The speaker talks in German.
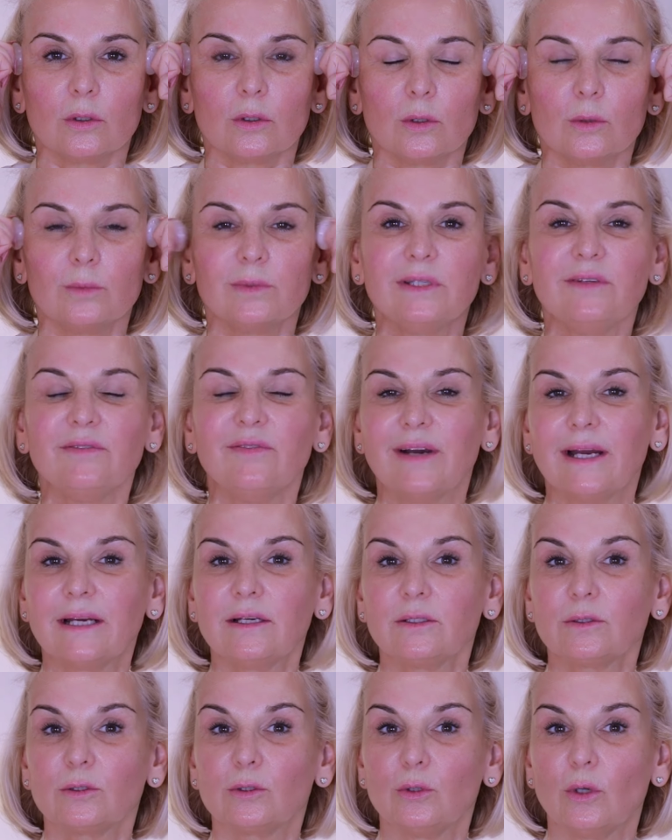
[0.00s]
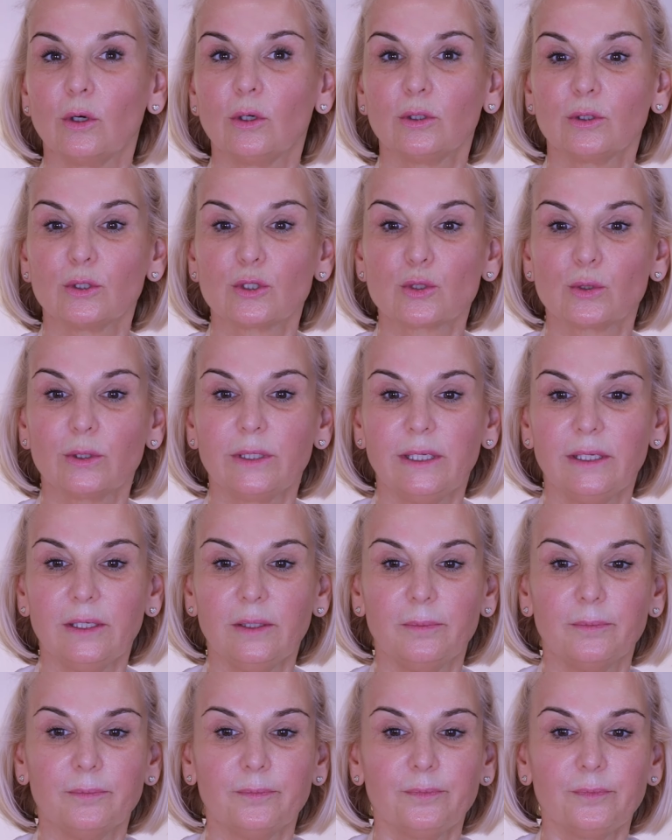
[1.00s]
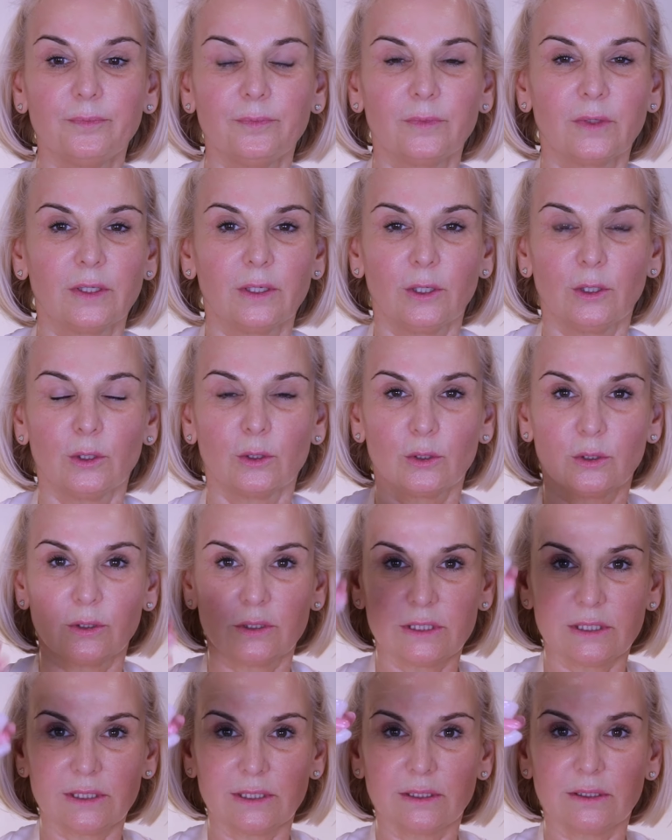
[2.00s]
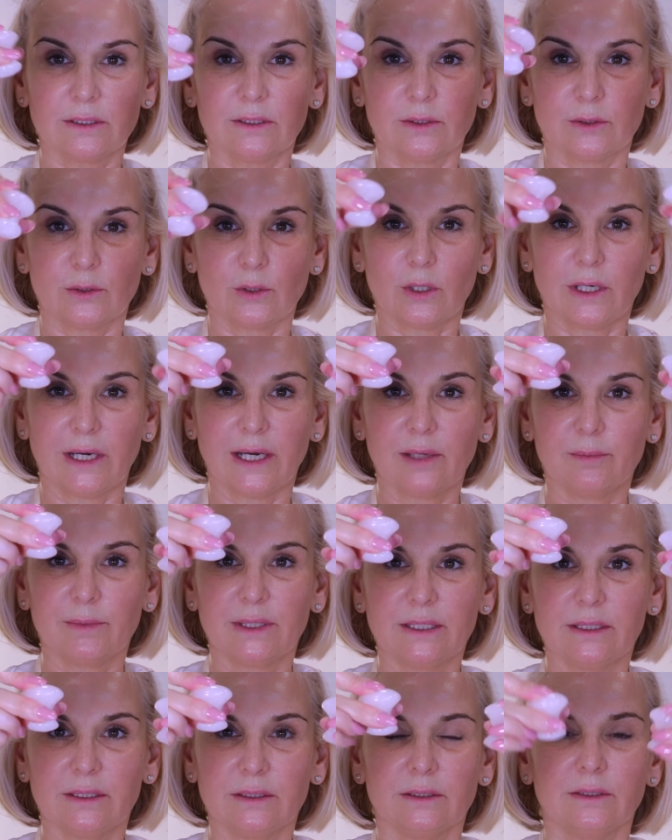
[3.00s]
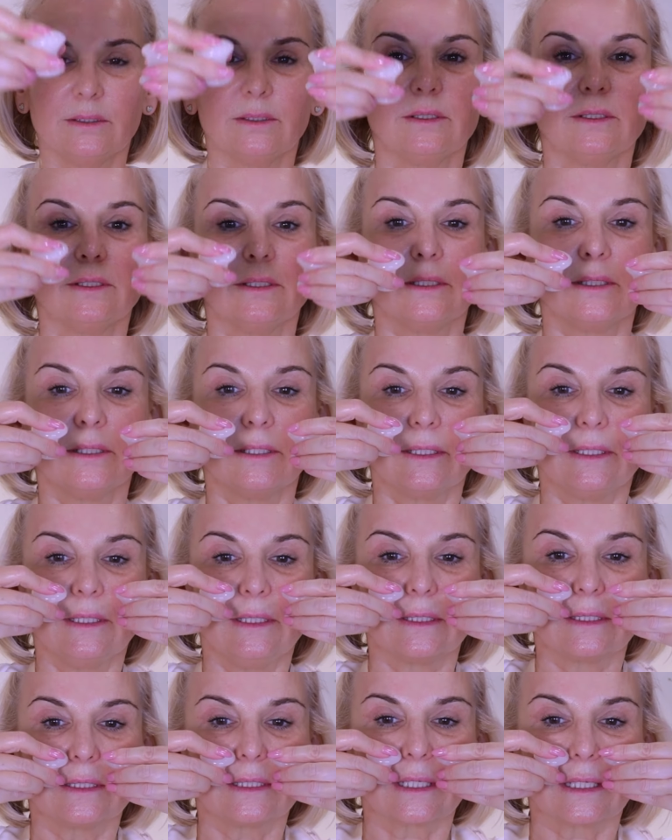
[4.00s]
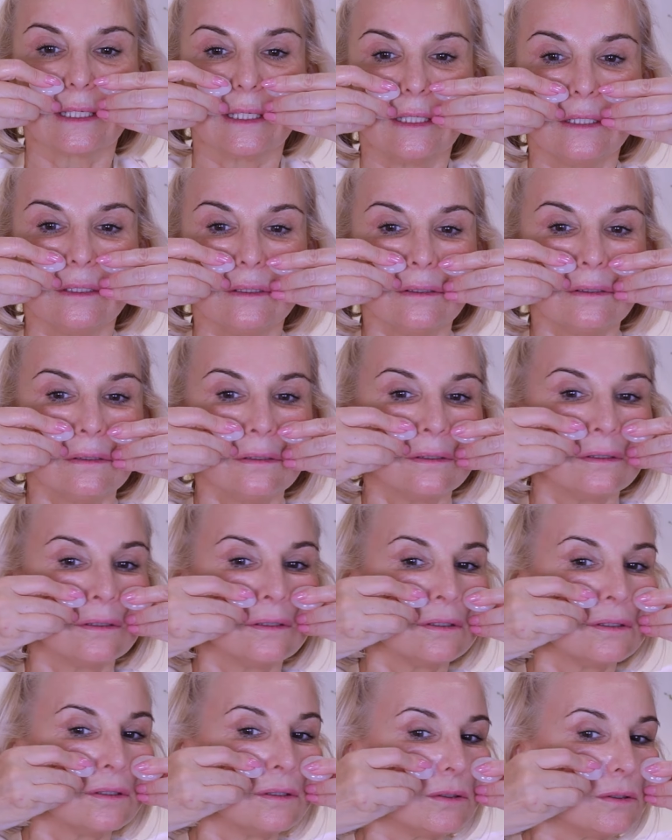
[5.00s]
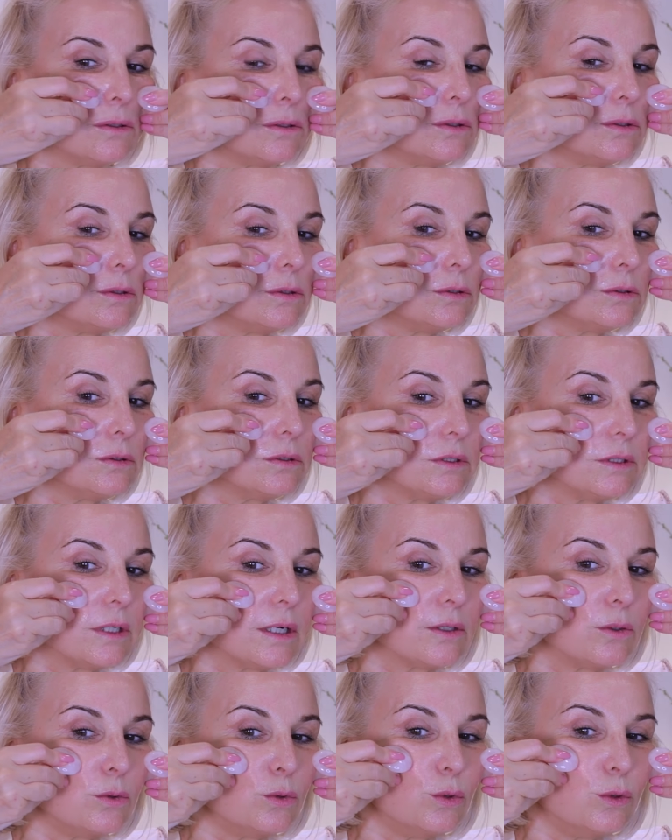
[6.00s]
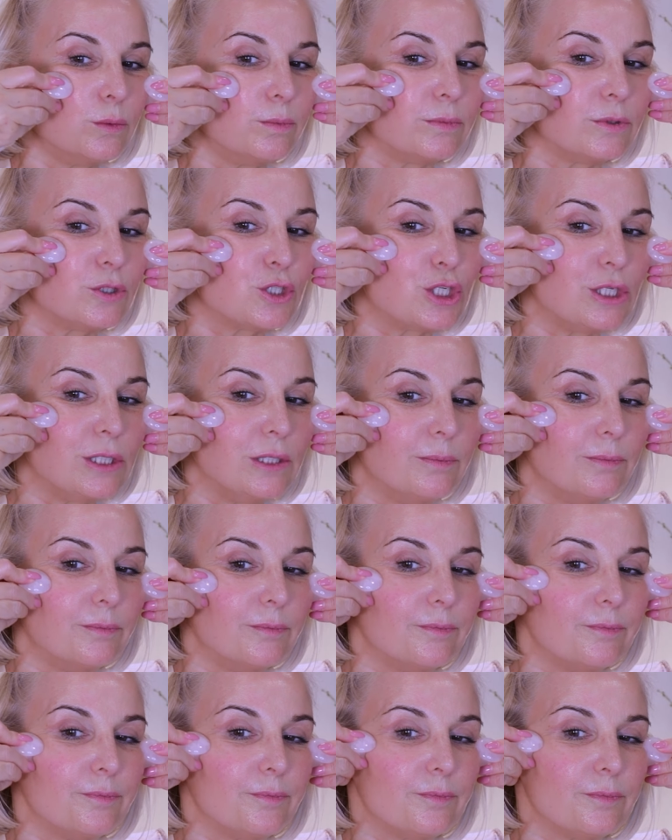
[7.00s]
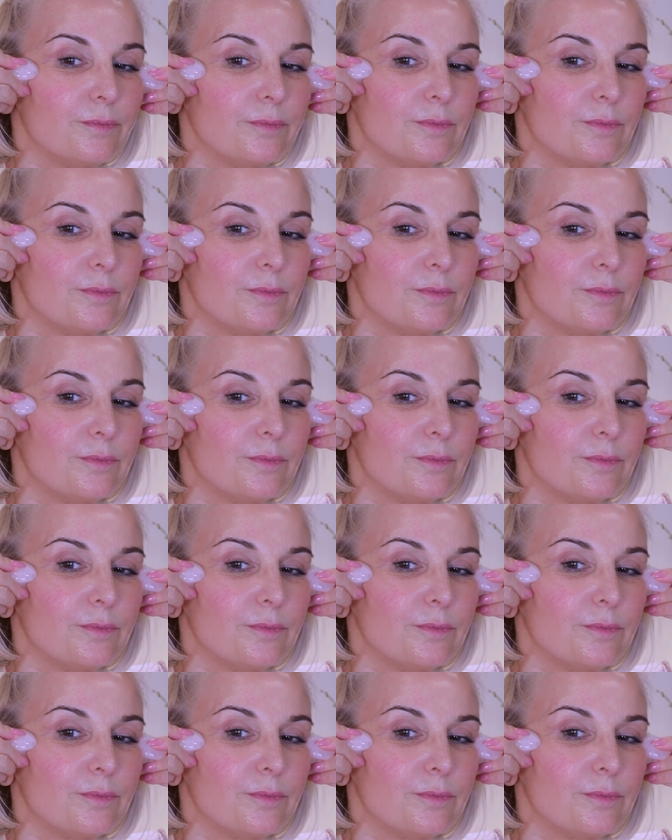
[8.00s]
Um die Wangenknochen zu heben, könnt ihr noch einmal hier drehen und nach oben schieben.